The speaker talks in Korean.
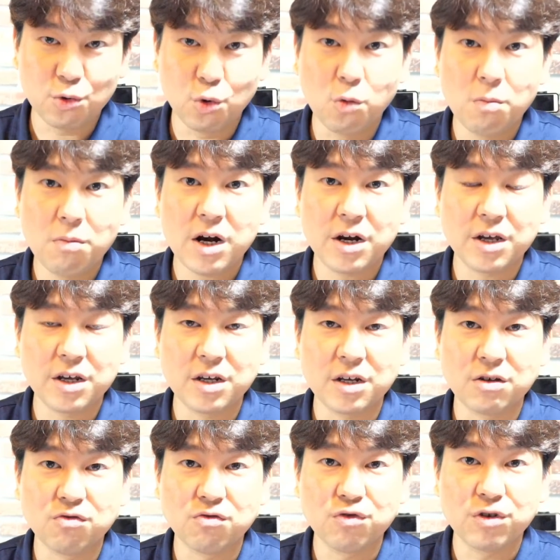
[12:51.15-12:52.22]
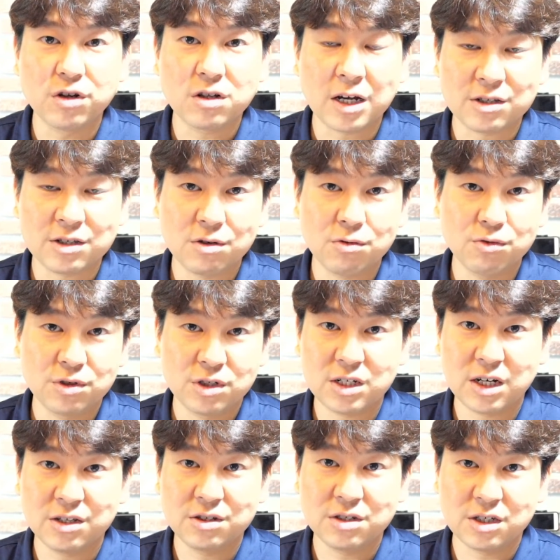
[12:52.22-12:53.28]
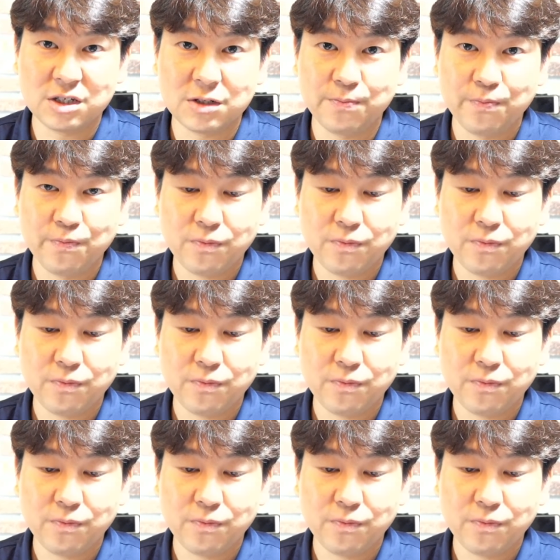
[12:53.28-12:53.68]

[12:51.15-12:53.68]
욕망이 우리를 다스리고 있지는 않은지